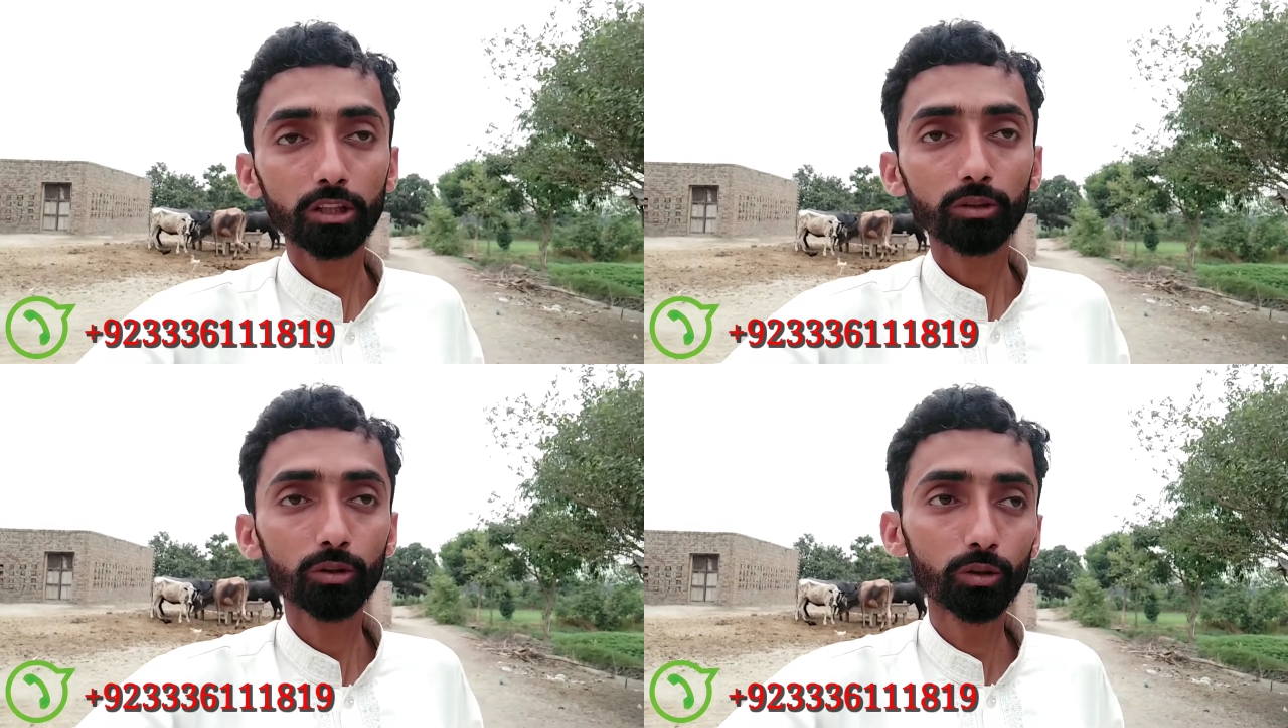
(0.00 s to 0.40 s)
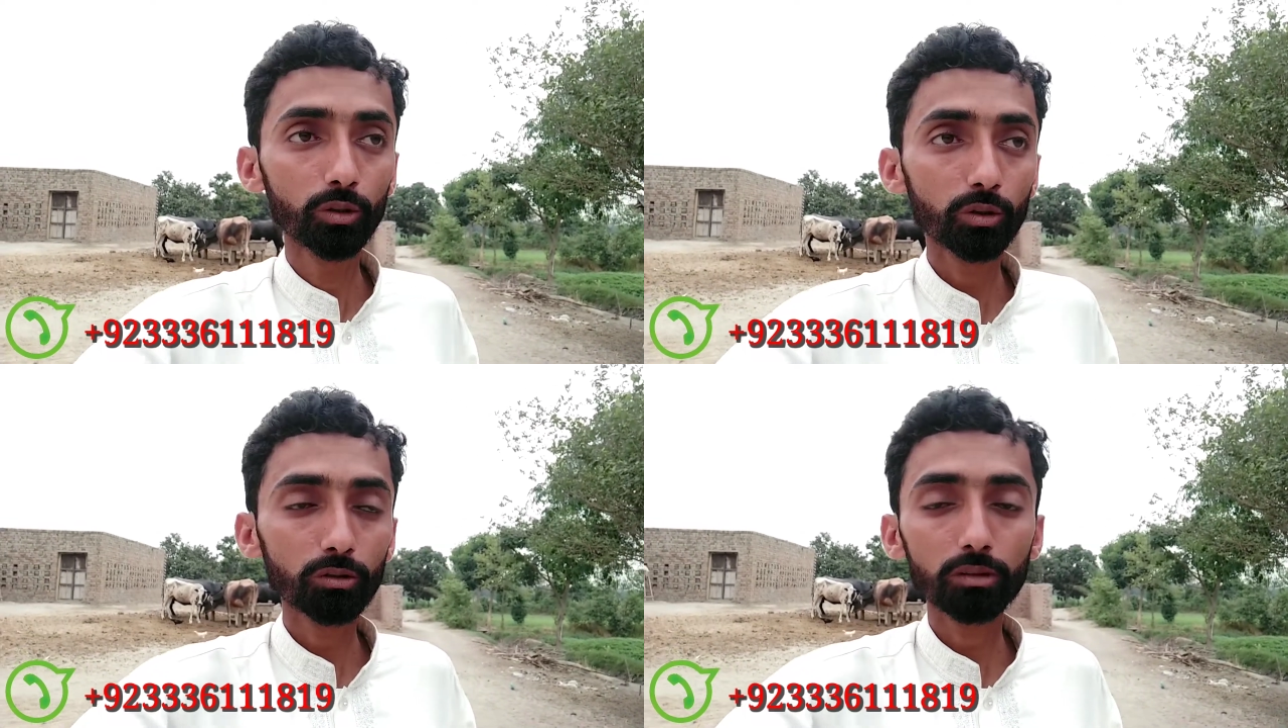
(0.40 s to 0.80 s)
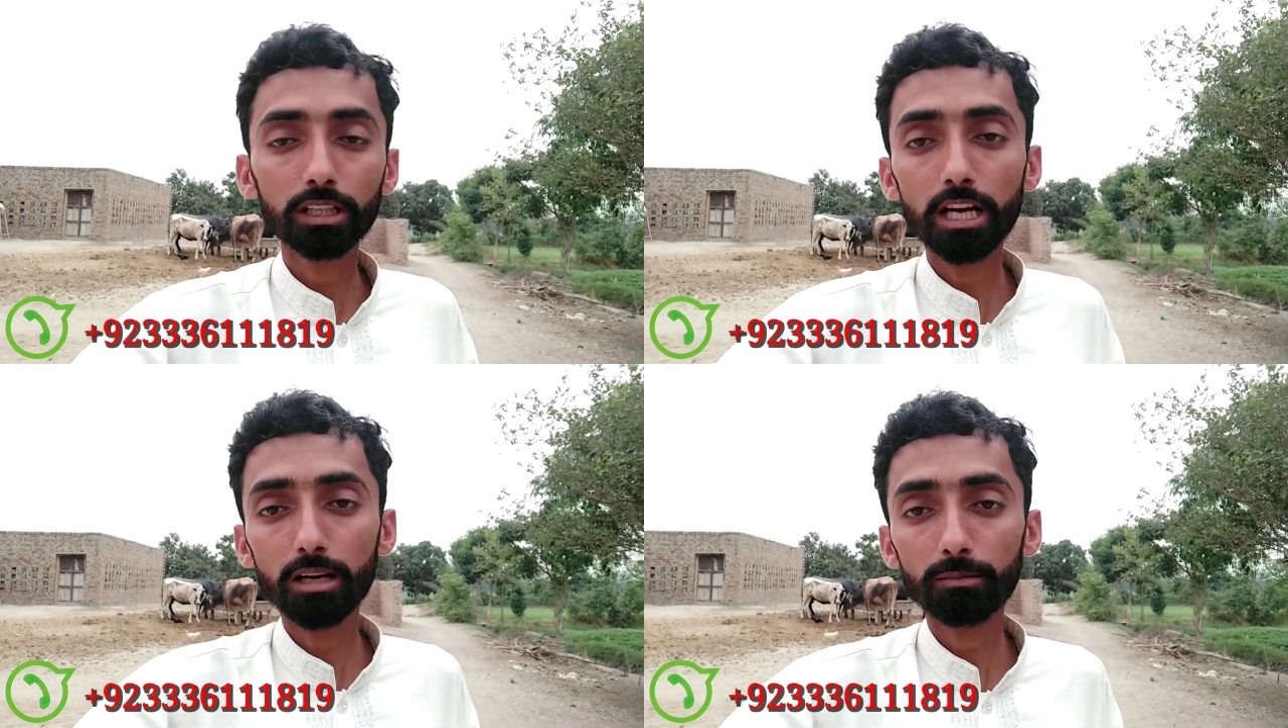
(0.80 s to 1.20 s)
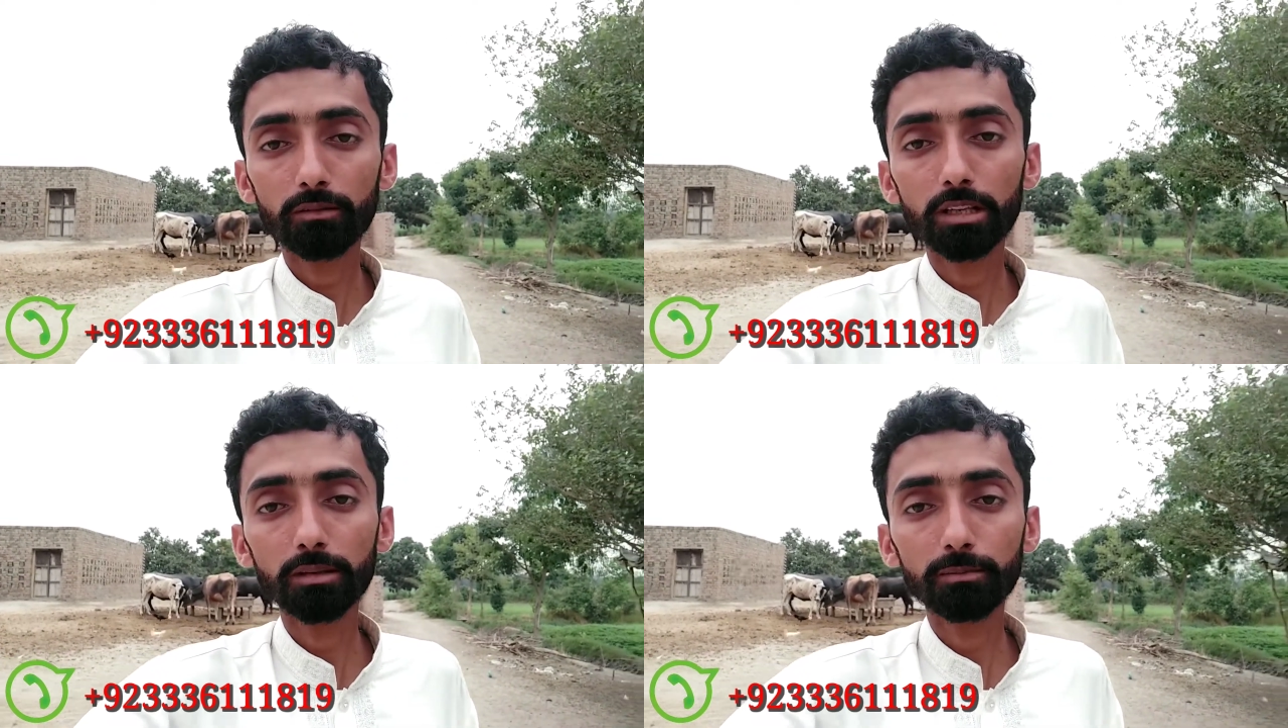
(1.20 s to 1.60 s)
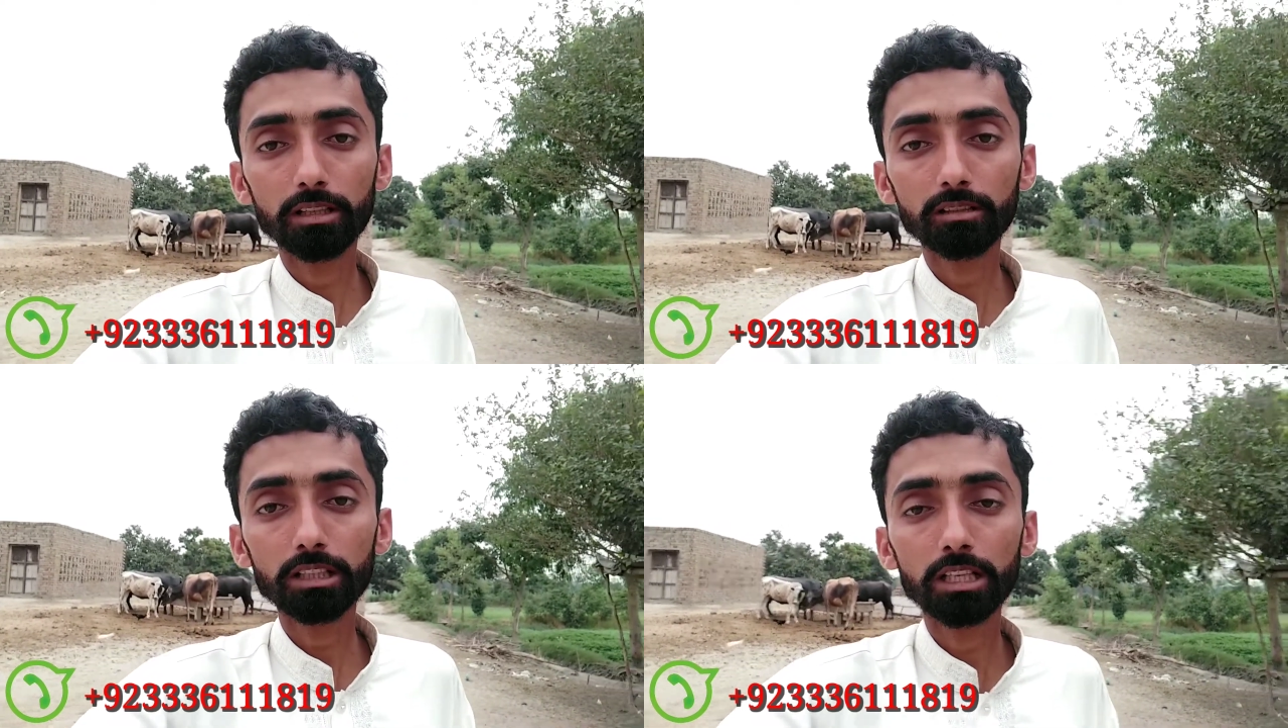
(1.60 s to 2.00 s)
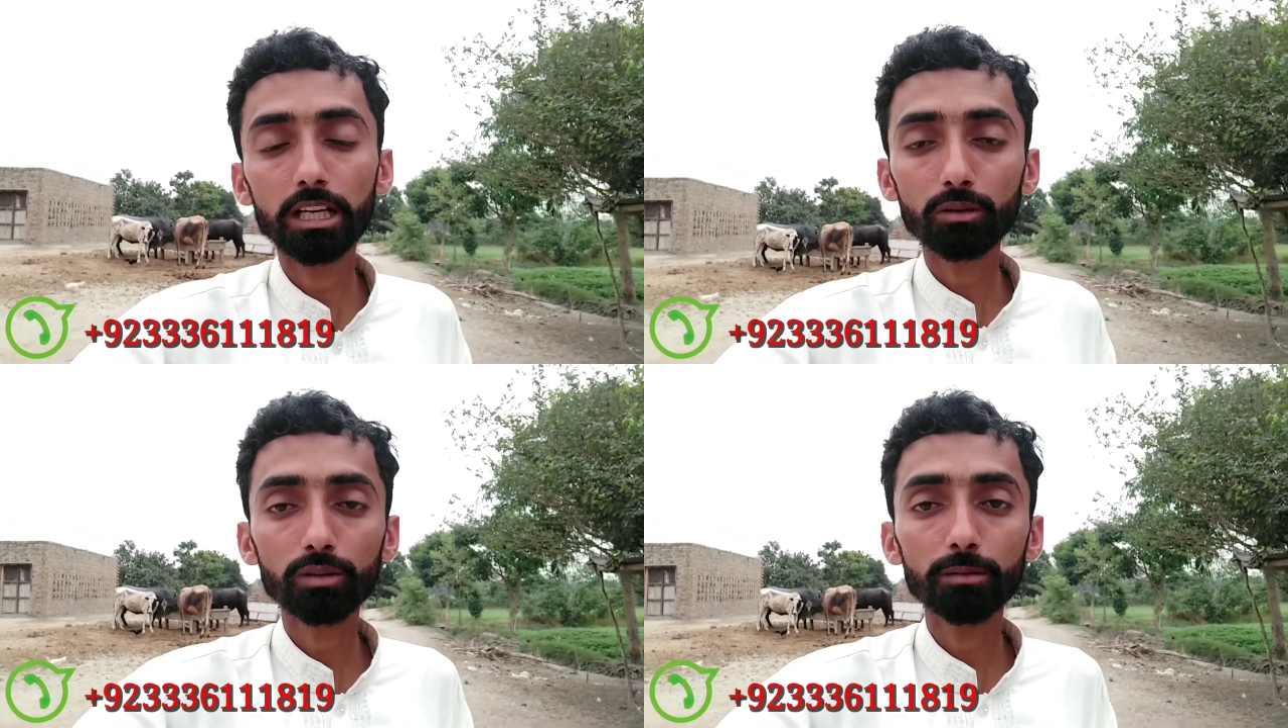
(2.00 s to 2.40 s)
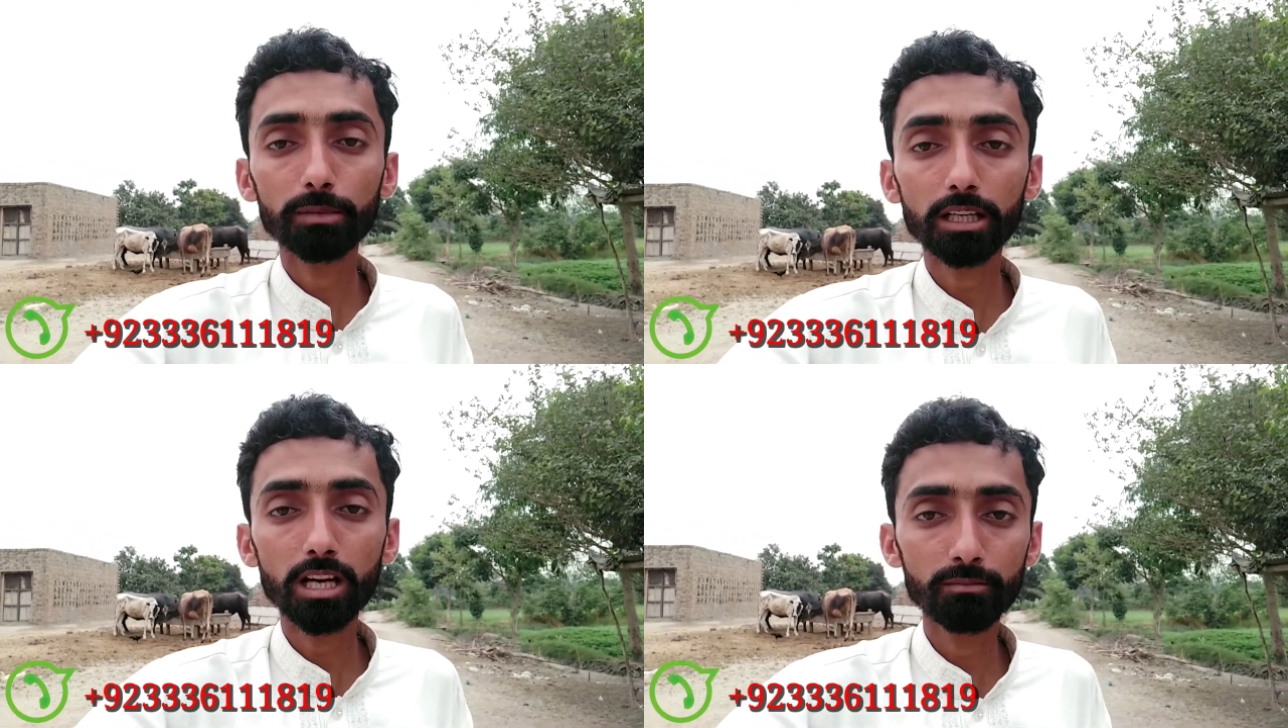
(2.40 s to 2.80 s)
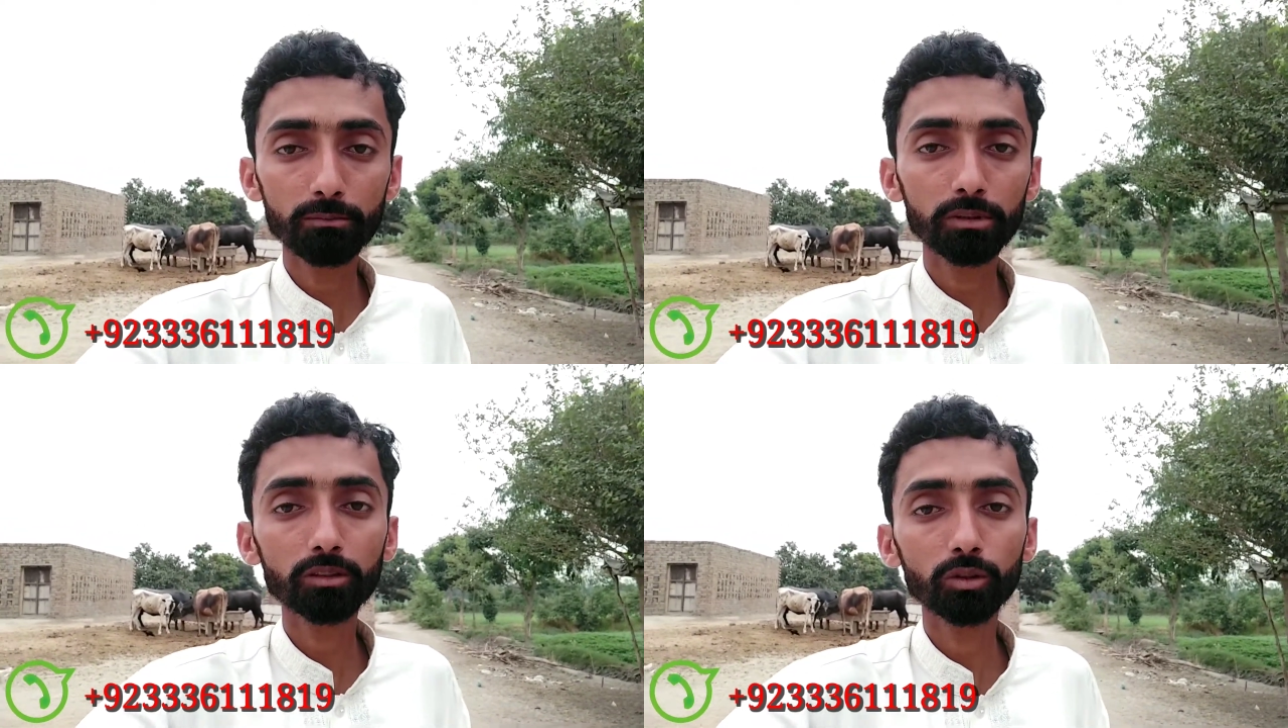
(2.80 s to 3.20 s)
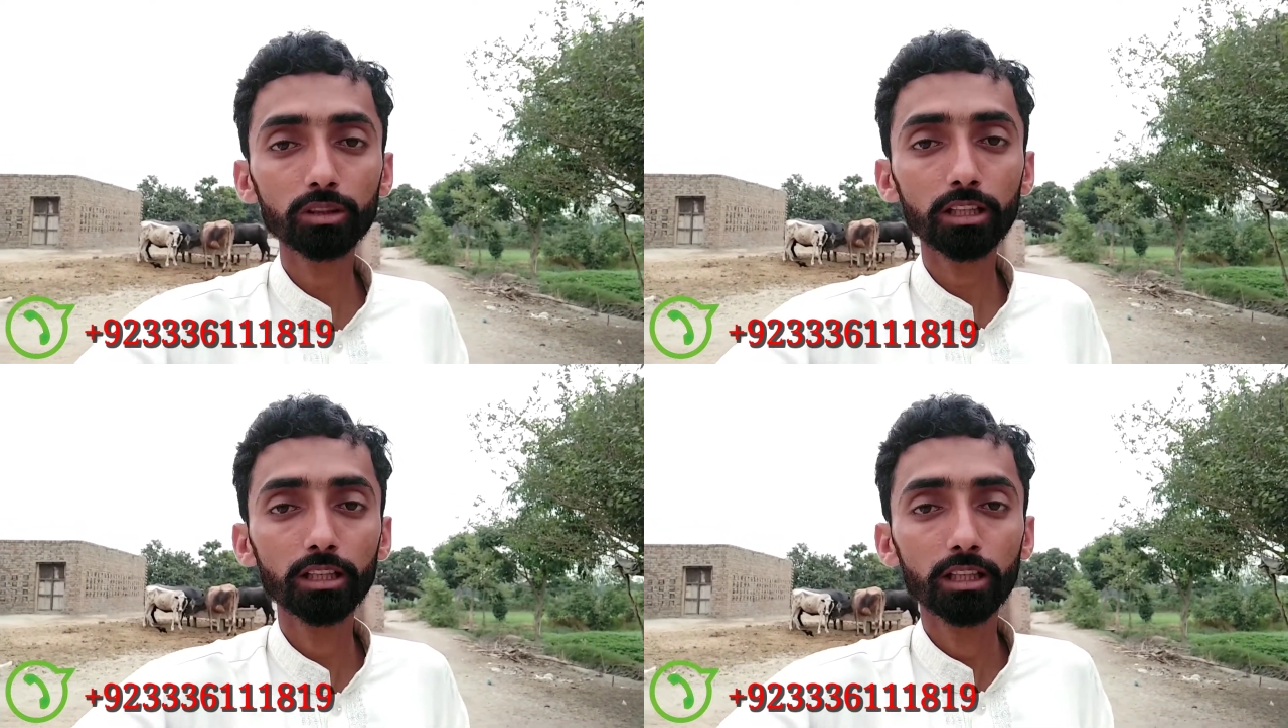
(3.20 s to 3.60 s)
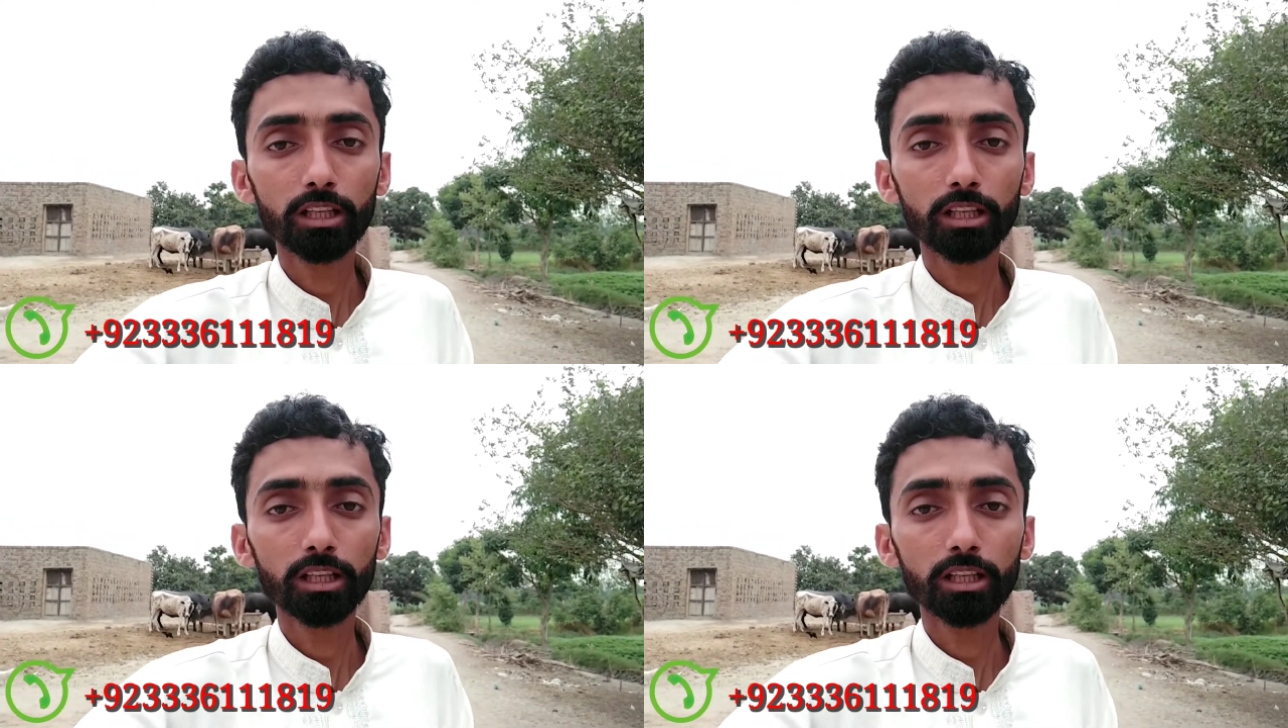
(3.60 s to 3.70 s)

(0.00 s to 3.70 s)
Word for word: तो क्योंकि घर में वहाँ पर इतना हर कोई अपने काम में बिज़ी होता है